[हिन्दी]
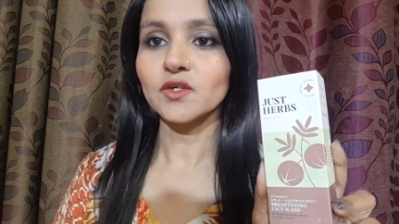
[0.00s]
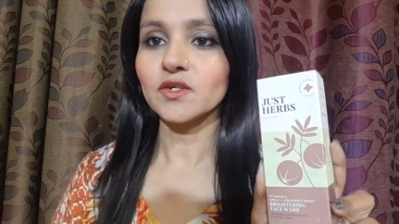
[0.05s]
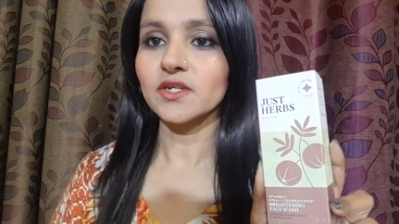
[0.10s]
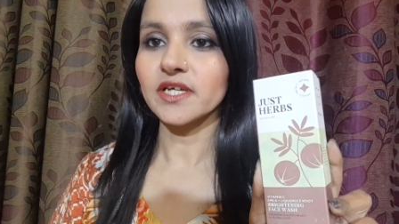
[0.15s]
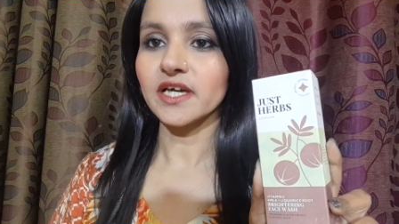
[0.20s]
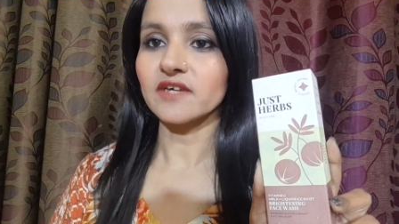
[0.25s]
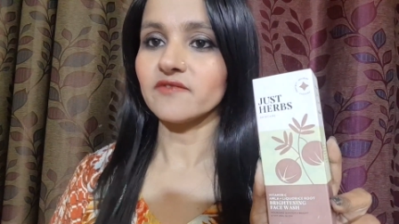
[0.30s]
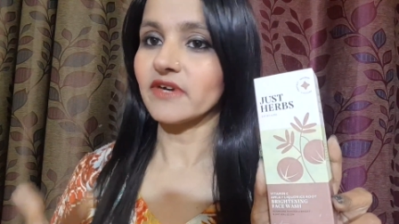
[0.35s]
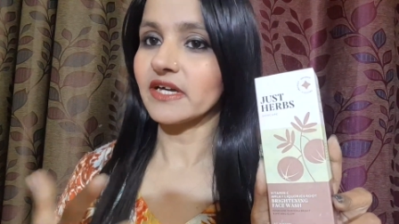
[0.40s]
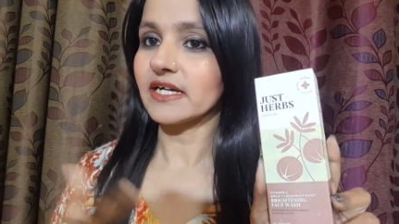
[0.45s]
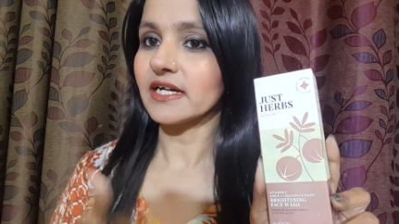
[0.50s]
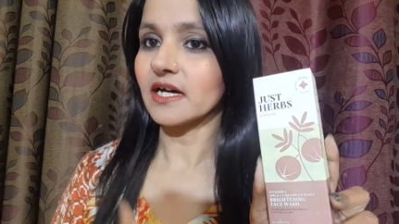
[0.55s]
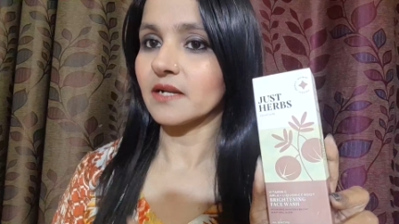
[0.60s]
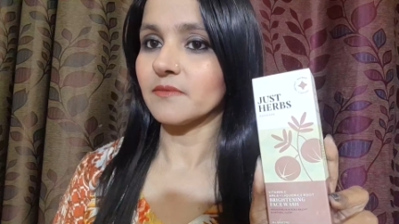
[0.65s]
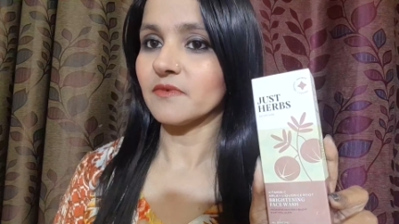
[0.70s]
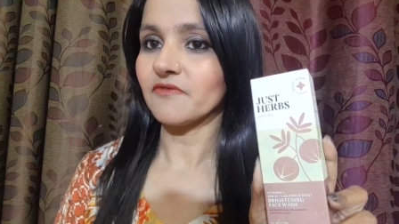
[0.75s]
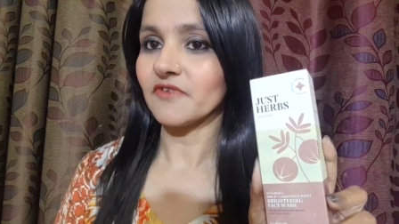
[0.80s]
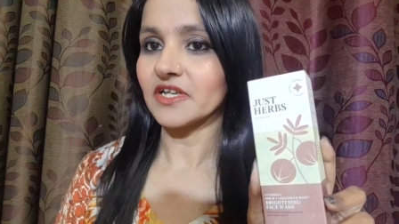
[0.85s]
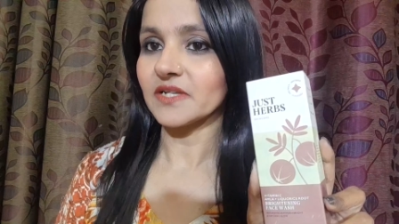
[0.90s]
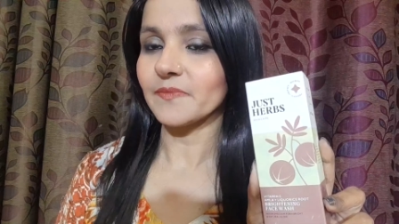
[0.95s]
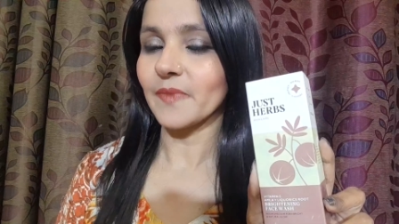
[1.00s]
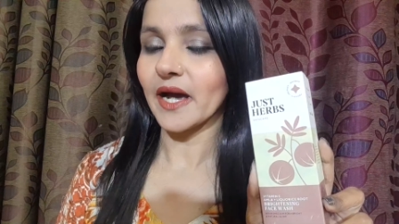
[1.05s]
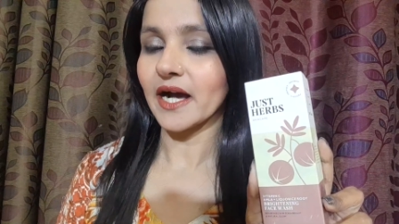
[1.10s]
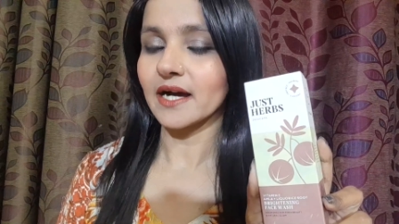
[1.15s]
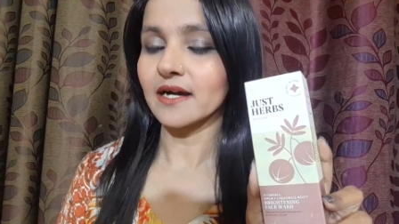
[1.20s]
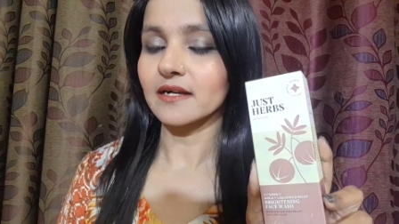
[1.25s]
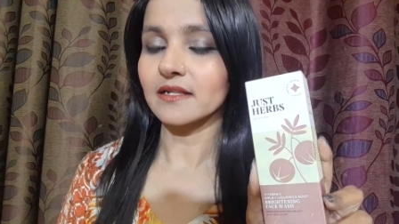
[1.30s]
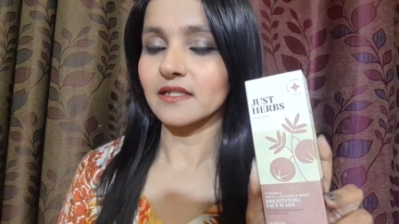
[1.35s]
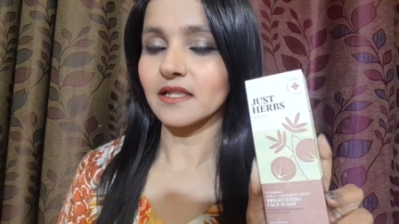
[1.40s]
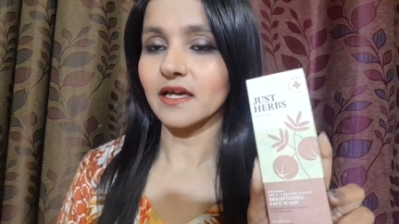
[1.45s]
जो डी घर में फेस पैक
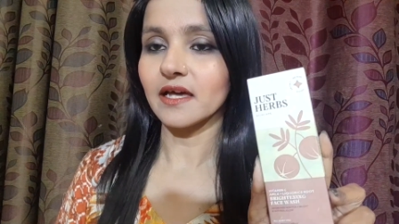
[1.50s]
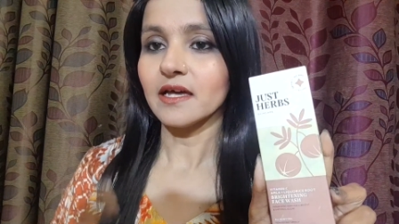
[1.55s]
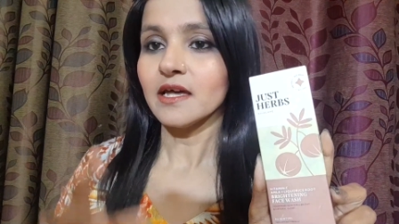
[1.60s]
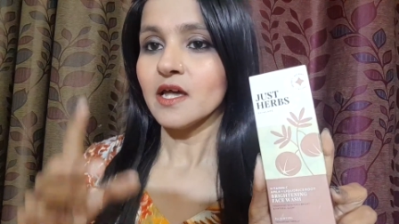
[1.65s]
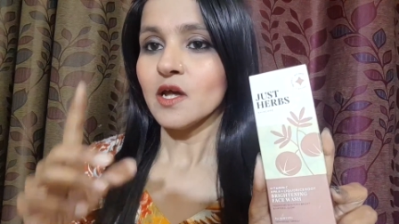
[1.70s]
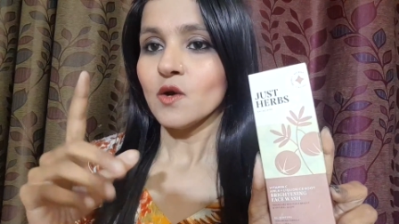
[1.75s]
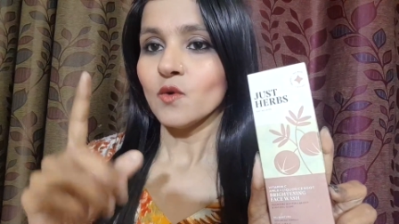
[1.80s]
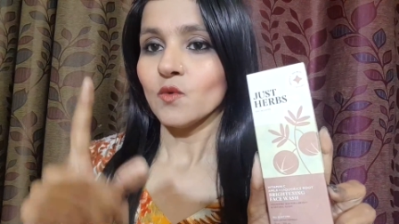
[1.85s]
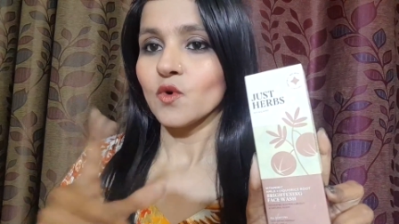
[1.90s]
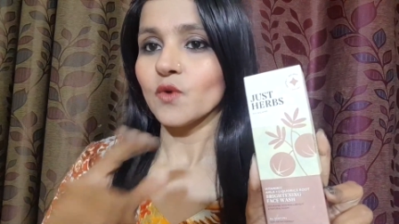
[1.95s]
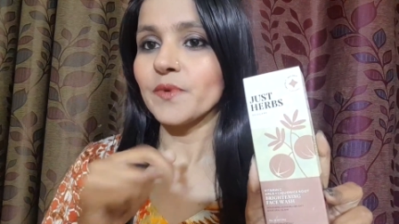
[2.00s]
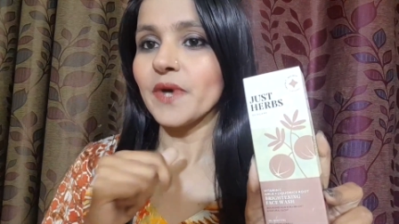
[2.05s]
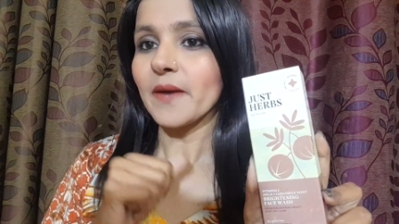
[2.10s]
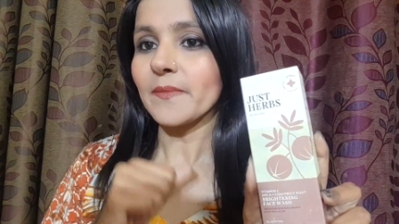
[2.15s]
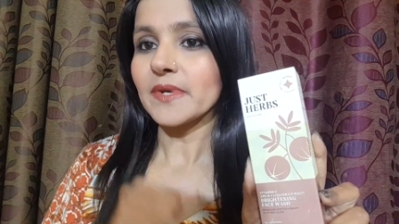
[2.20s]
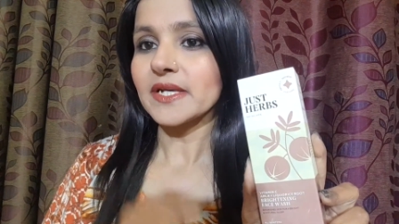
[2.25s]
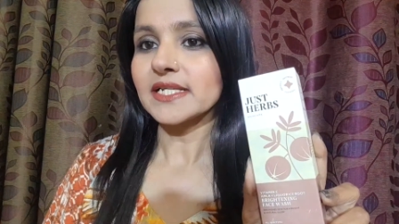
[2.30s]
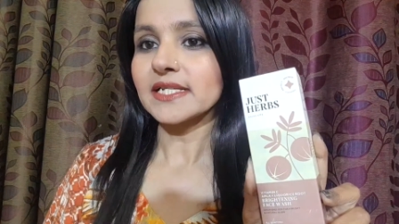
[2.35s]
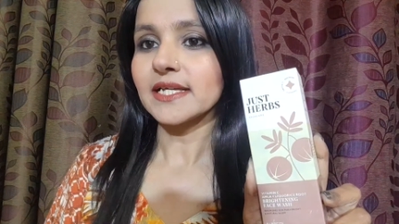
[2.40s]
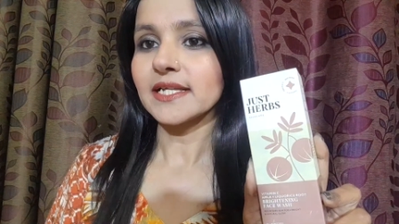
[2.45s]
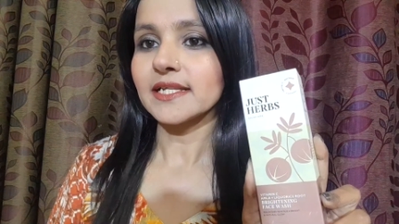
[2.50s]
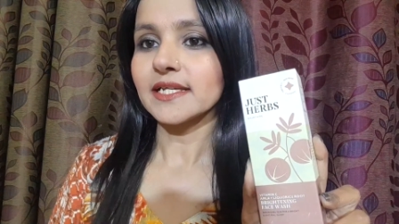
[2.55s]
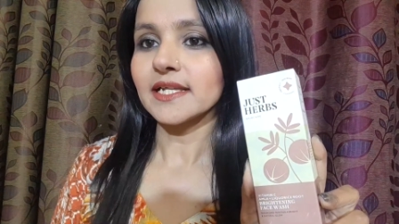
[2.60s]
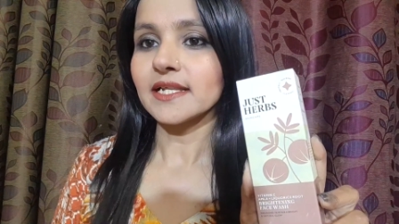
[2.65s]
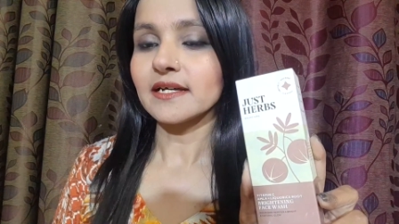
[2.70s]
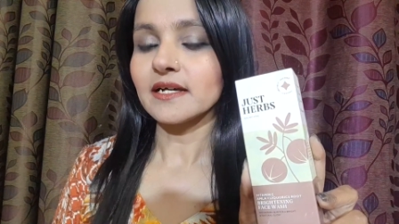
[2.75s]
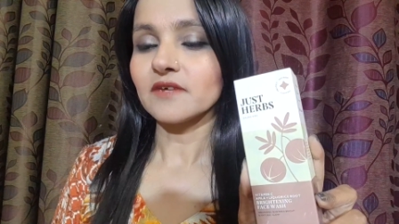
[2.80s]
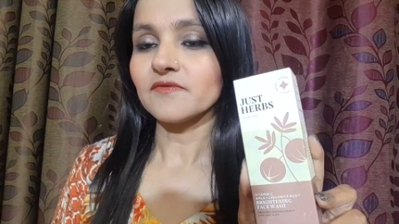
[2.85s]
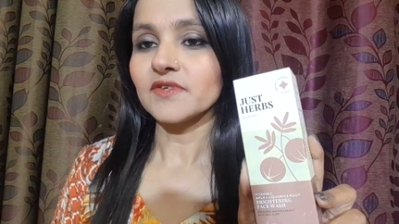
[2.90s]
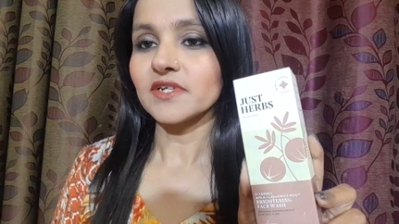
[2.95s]
करते हैं वो भी आपके स्किन के
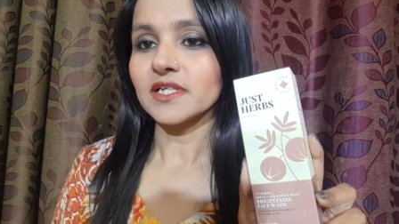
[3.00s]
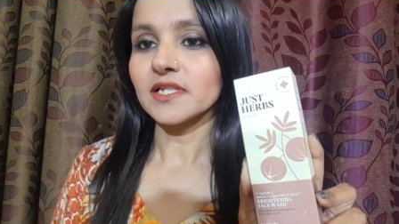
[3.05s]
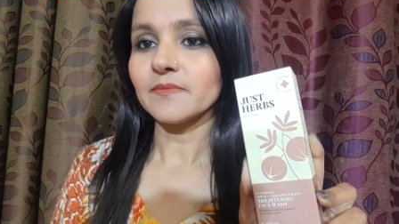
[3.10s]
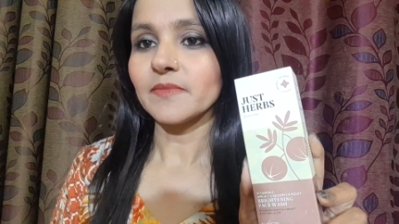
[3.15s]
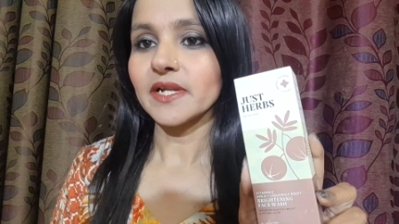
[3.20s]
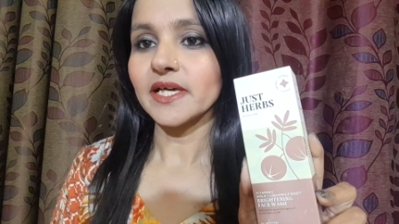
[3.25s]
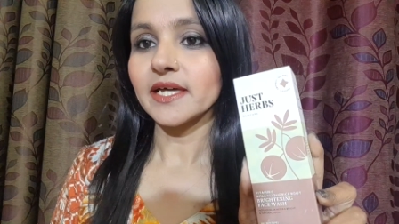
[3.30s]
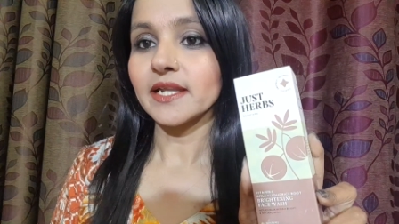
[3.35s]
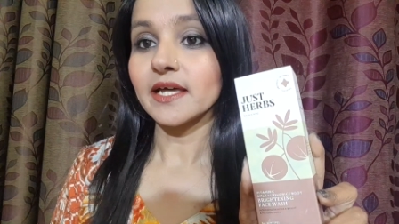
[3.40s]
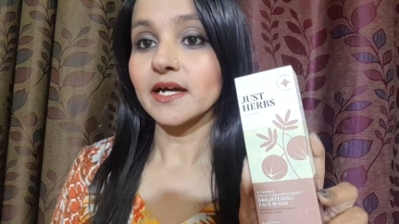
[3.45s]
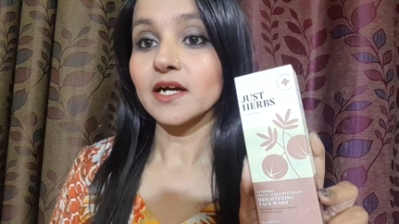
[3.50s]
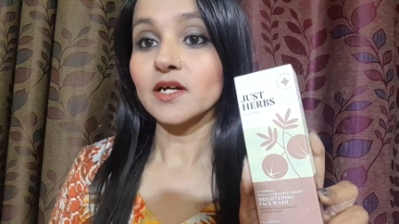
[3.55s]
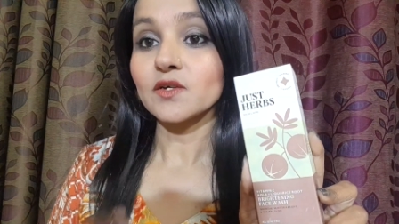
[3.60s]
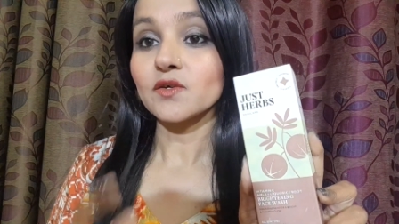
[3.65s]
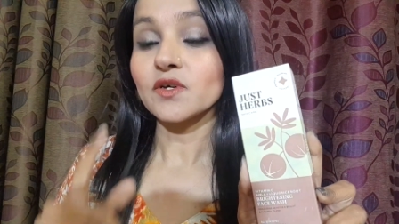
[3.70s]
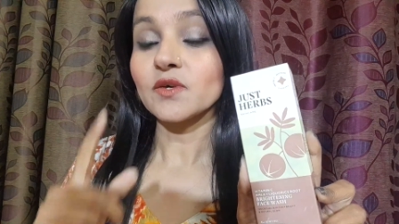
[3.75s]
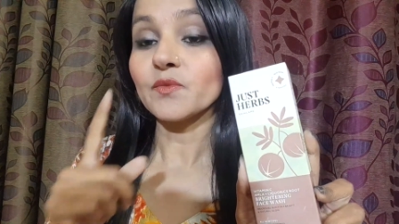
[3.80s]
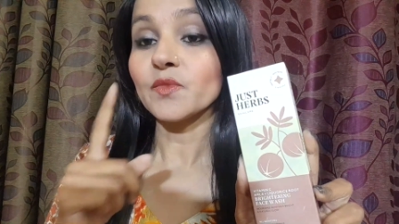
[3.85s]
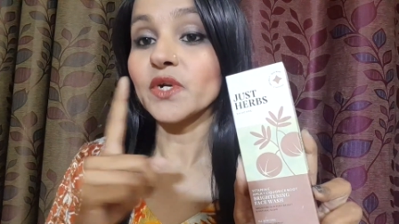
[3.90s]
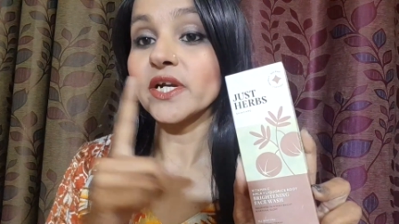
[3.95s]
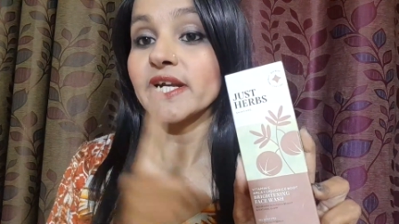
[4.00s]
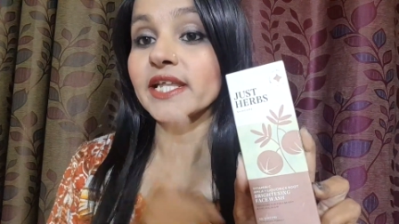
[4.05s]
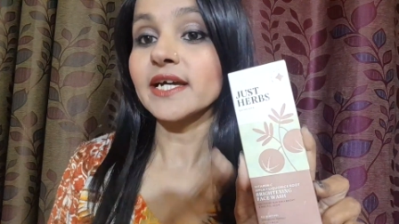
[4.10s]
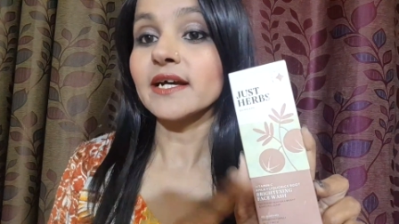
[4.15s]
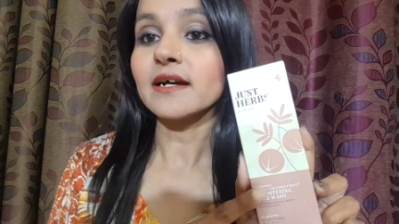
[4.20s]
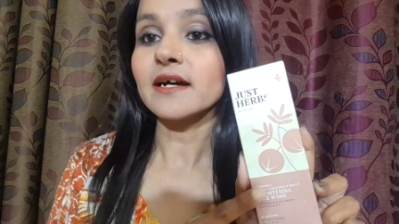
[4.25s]
लिए काफ़ी ज़्यादा बढ़िया रहेगा क्योंकि मुलेठी का